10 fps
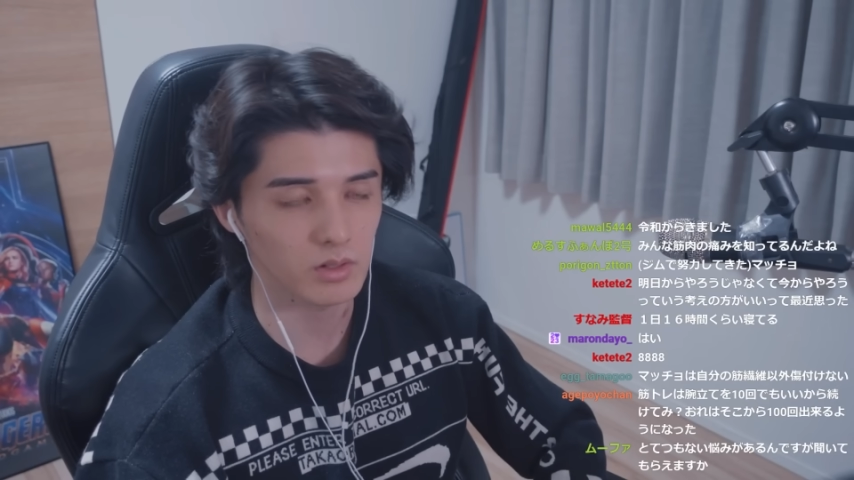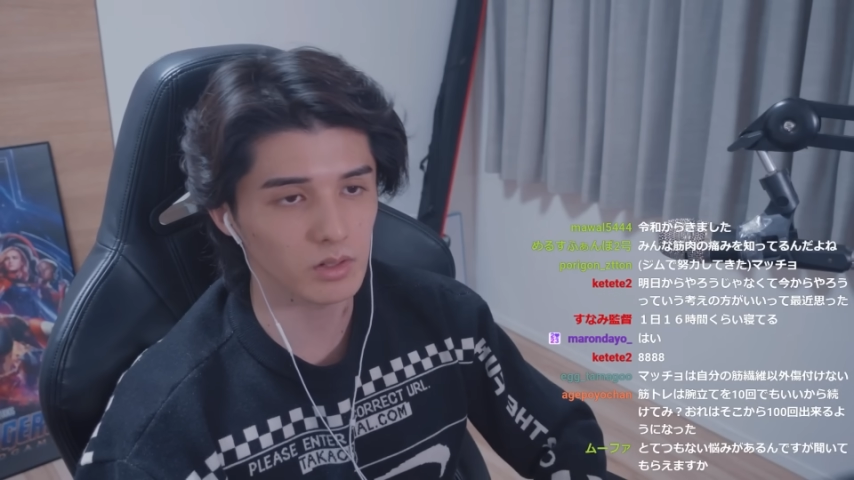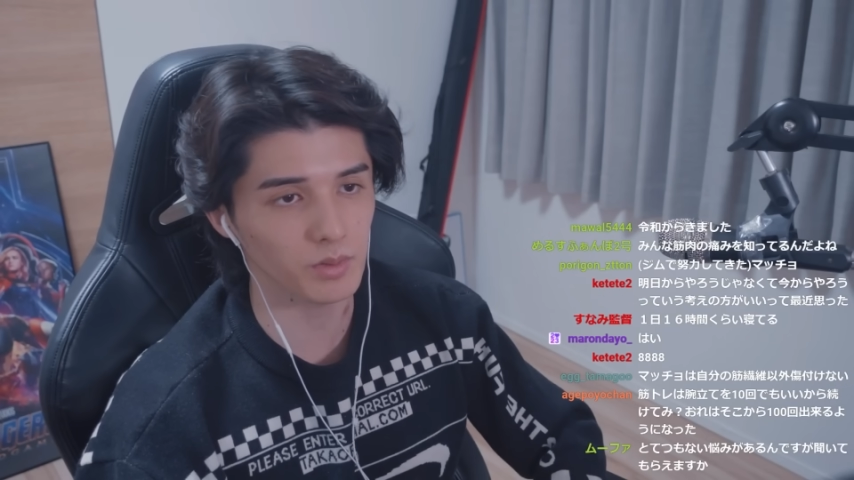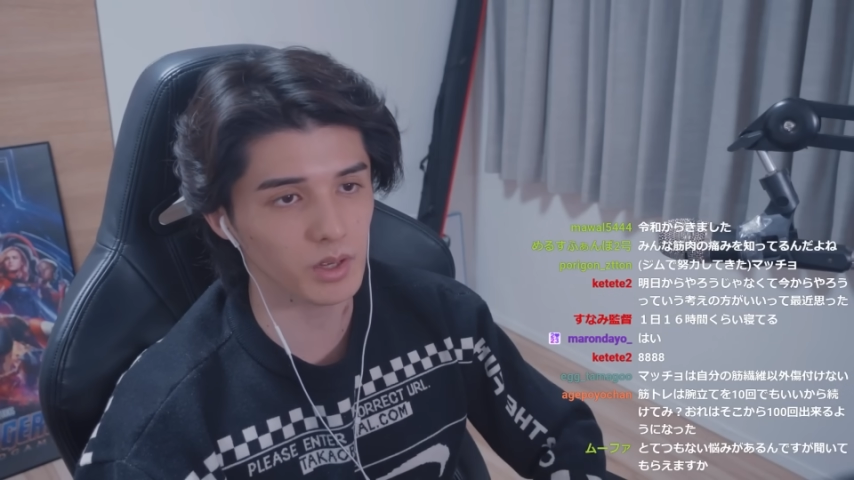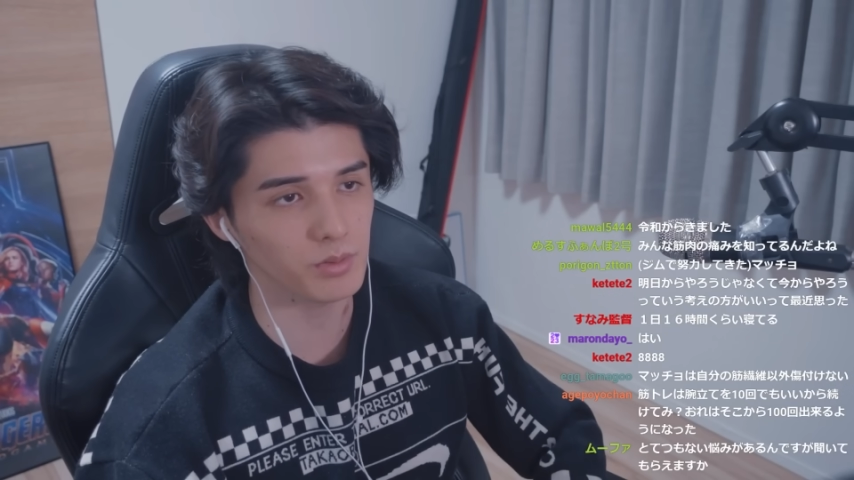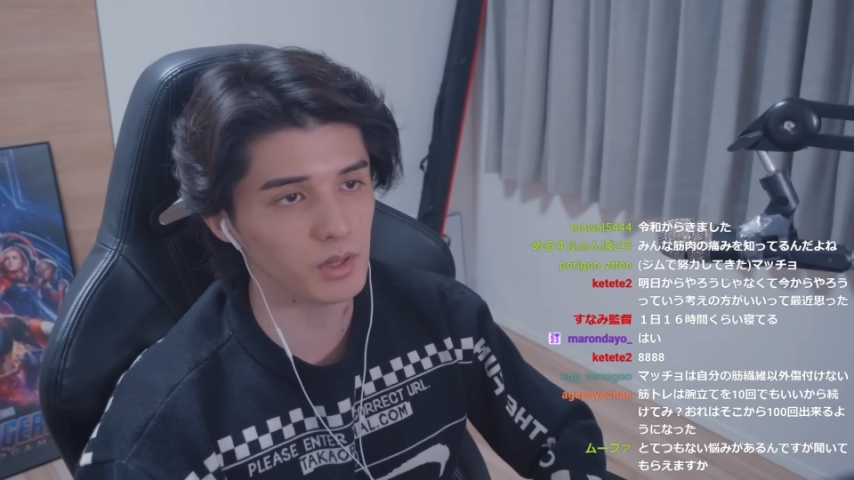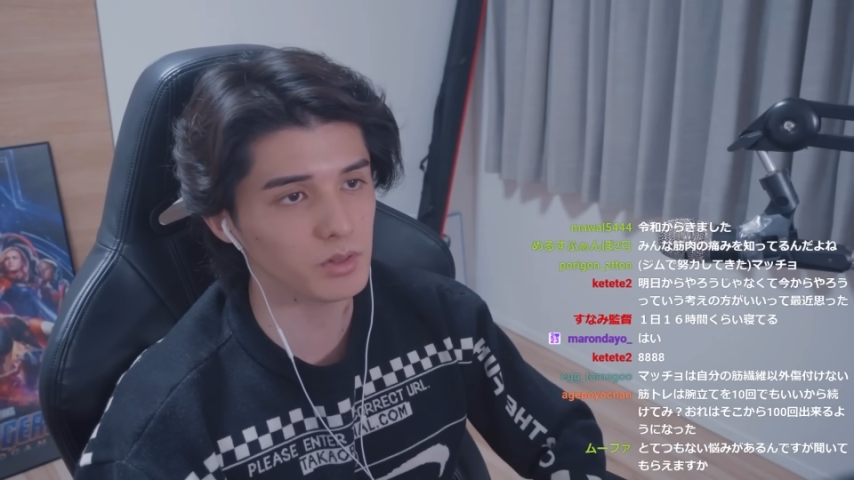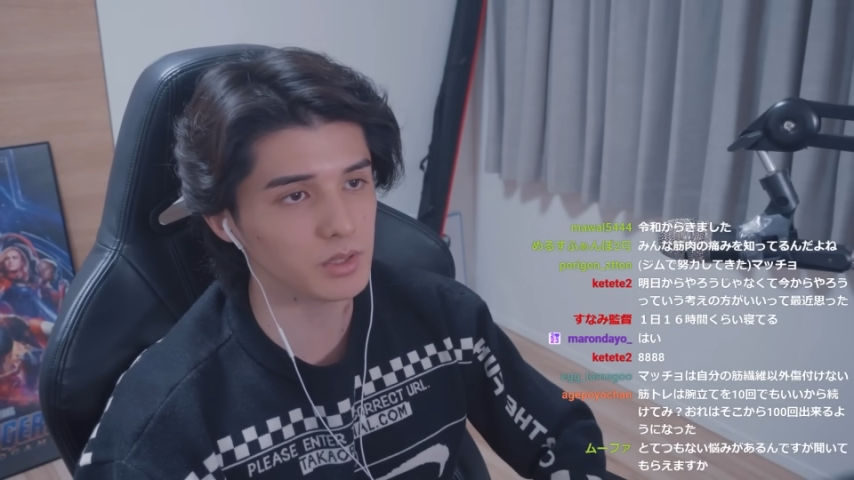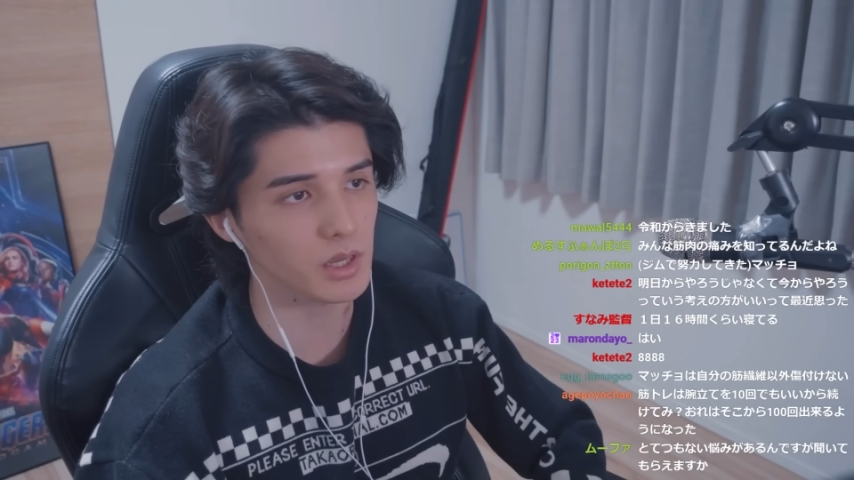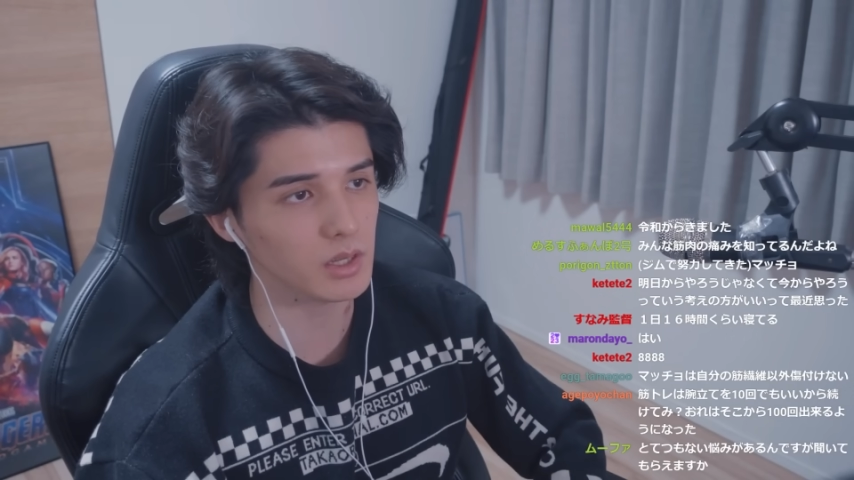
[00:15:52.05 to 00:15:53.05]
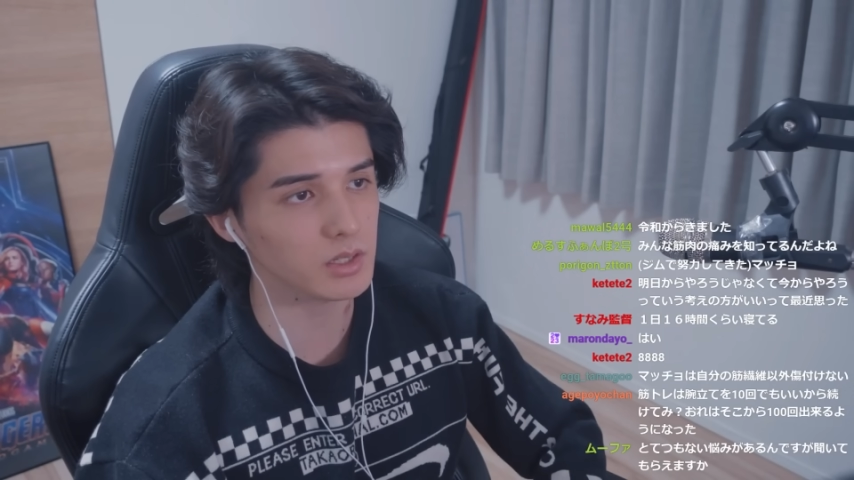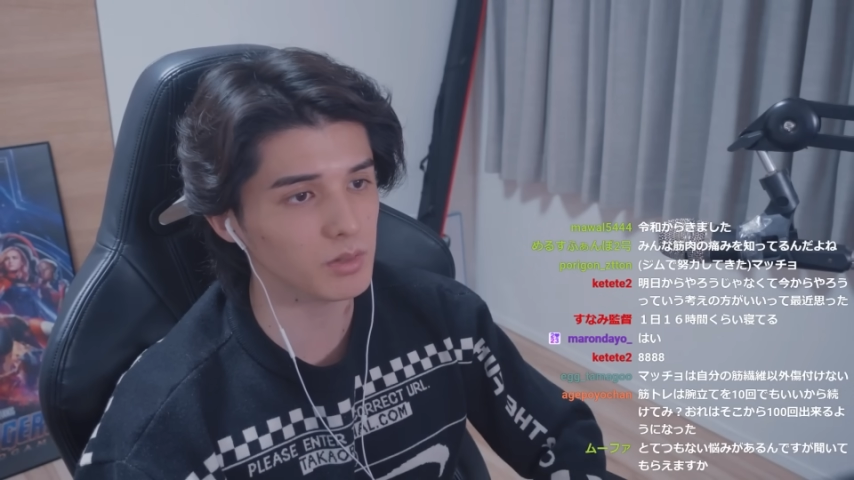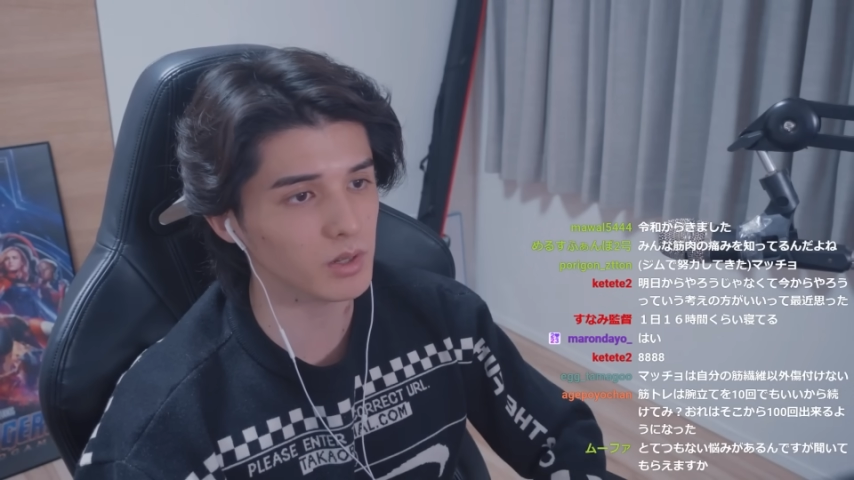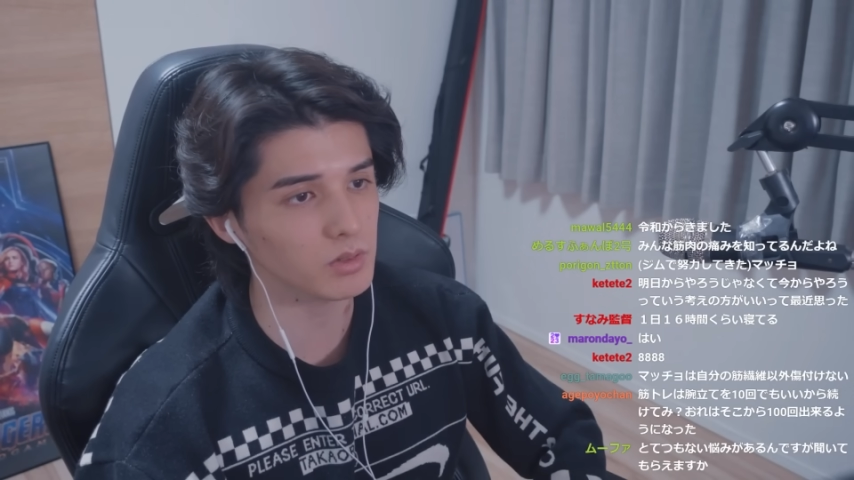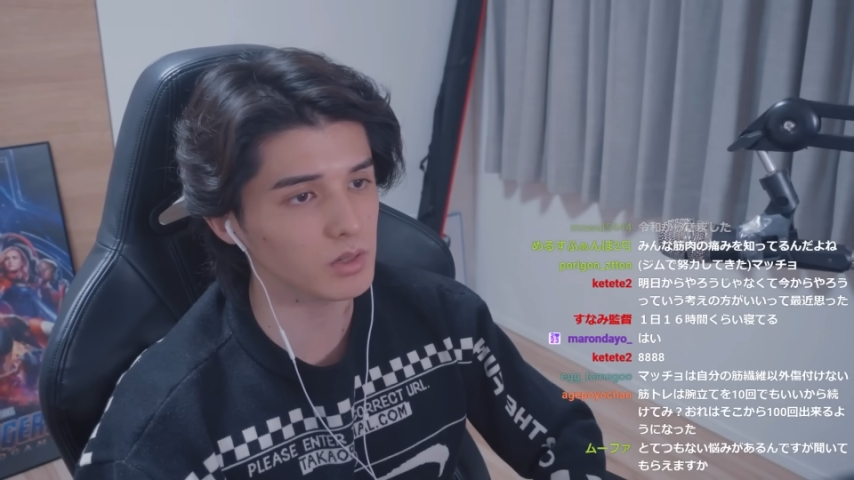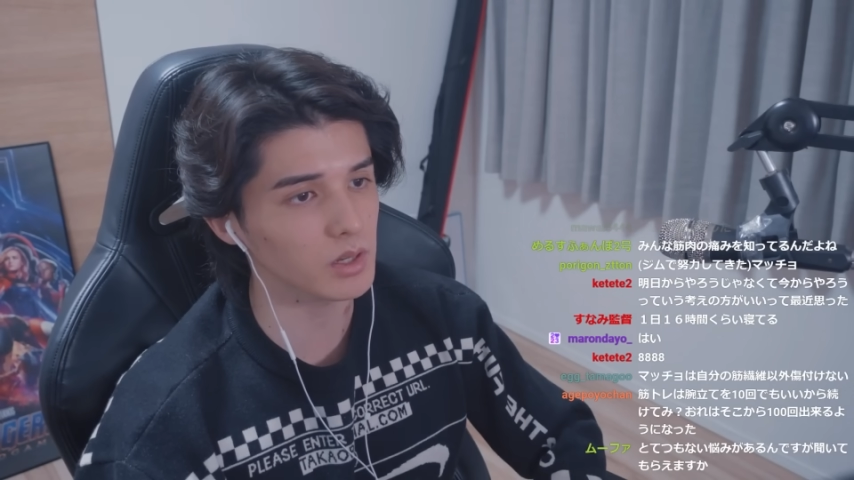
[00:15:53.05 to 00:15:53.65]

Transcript: でもなんか普段の生活でバットに